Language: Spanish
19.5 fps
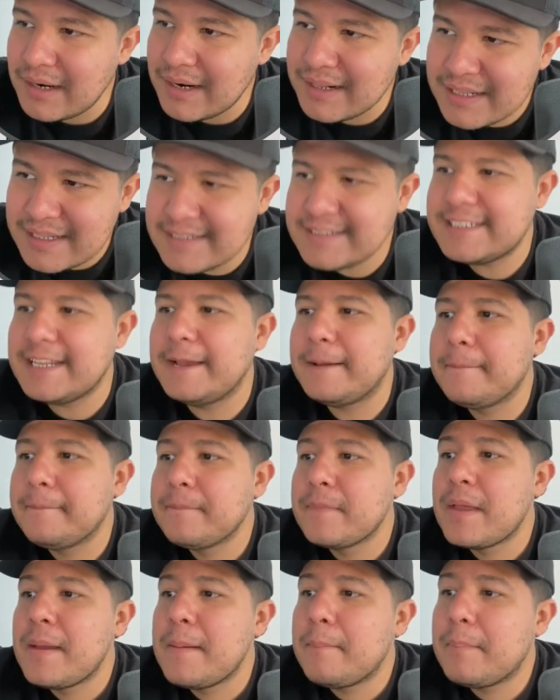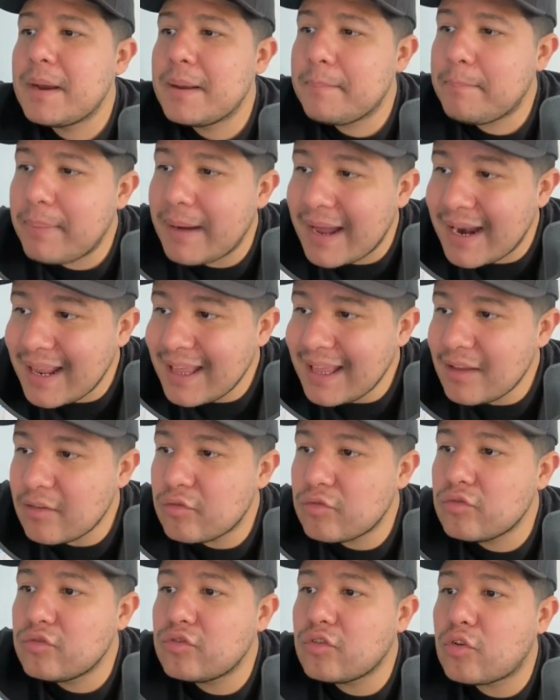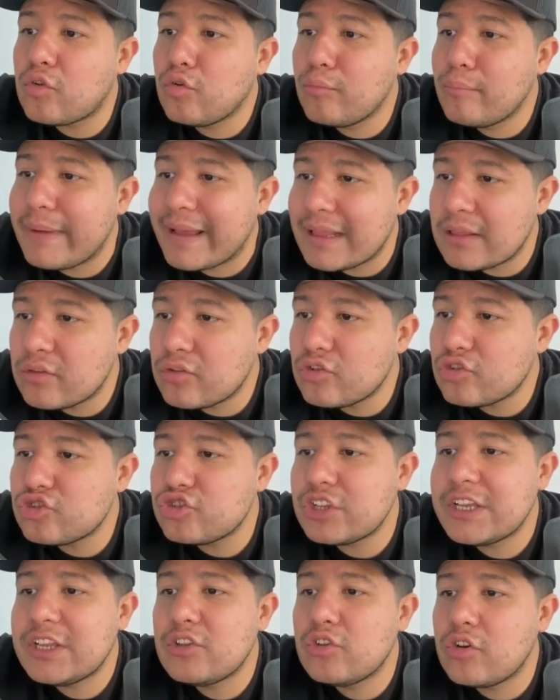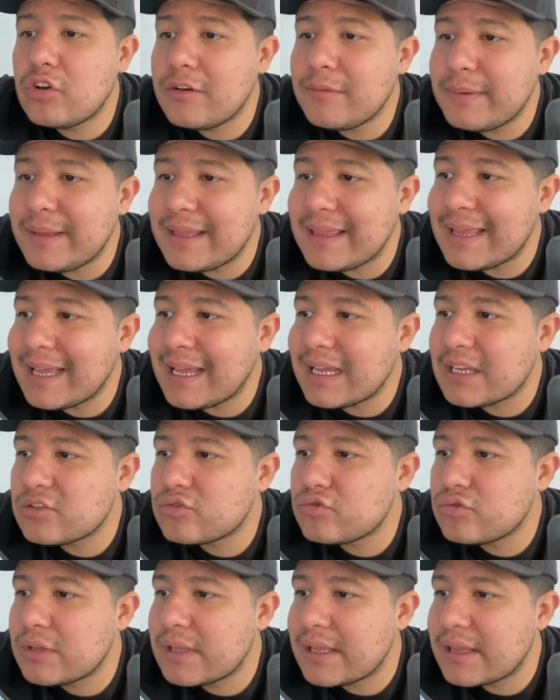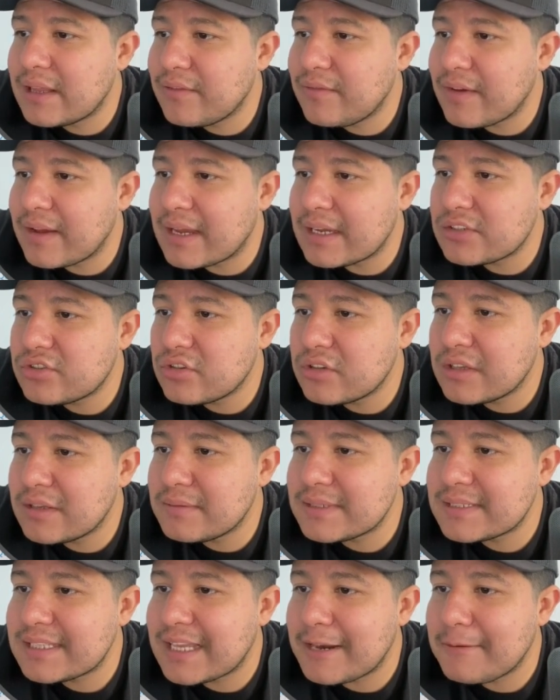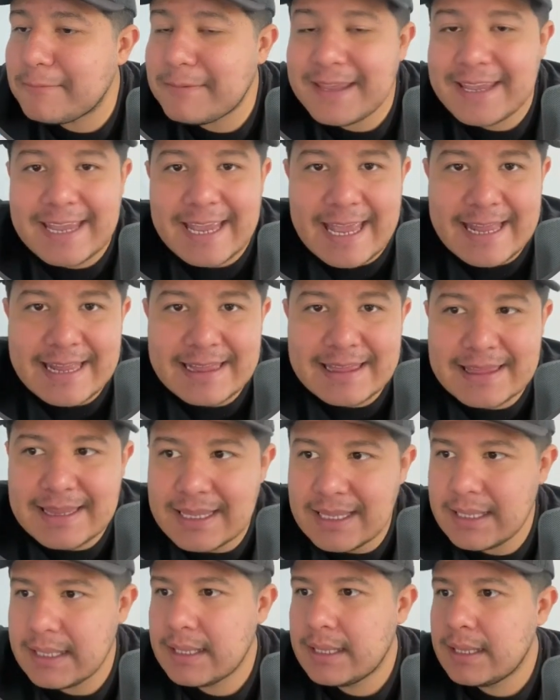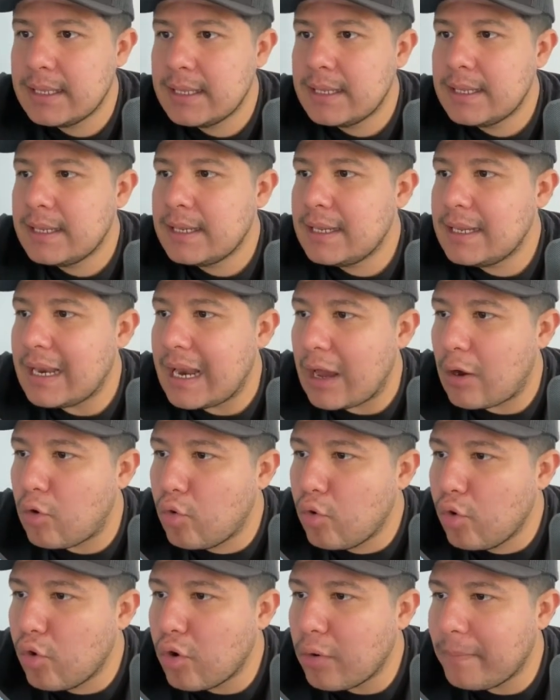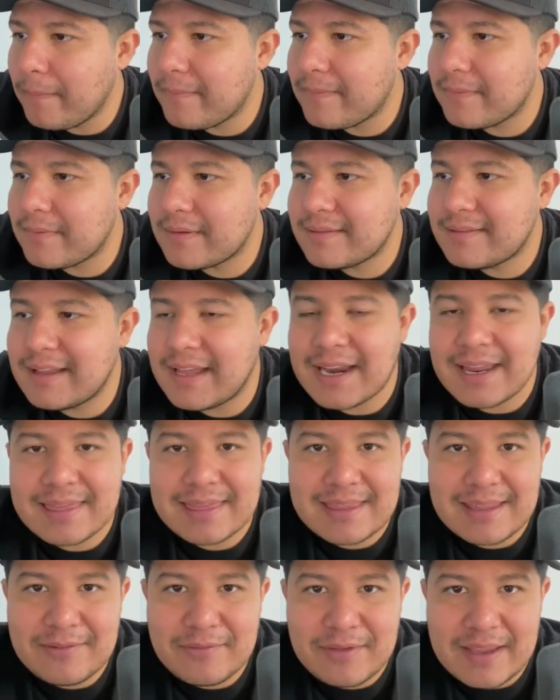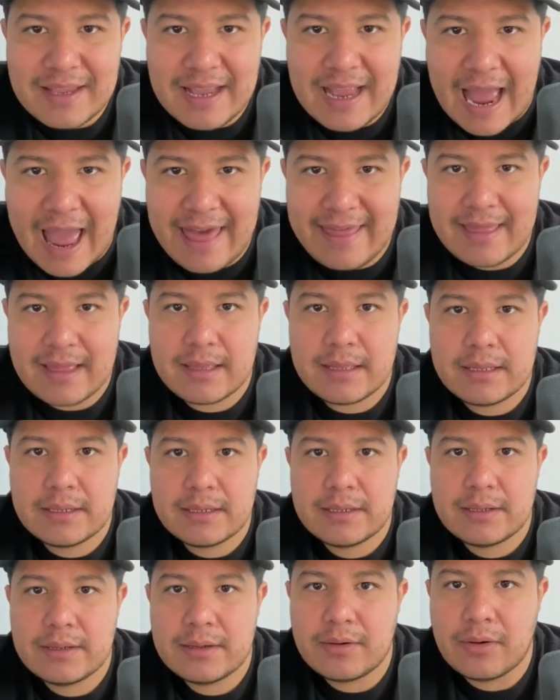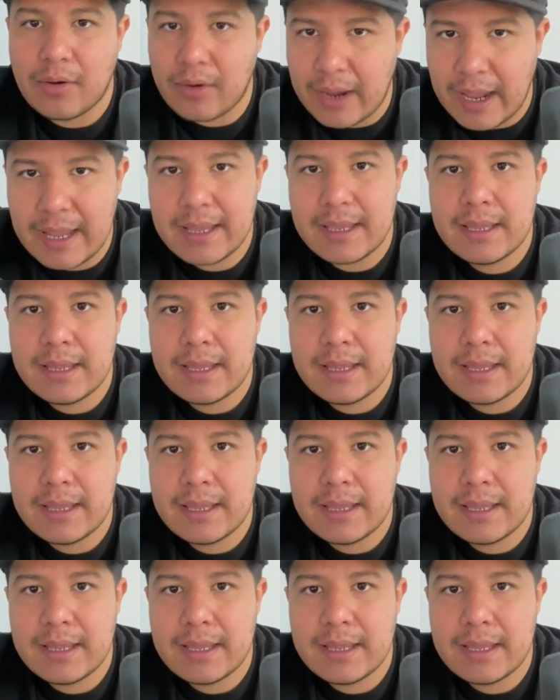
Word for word: Dice, prepare sus documentos y no olvide que su identificación debe estar vigente y la CURP certificada. Ok.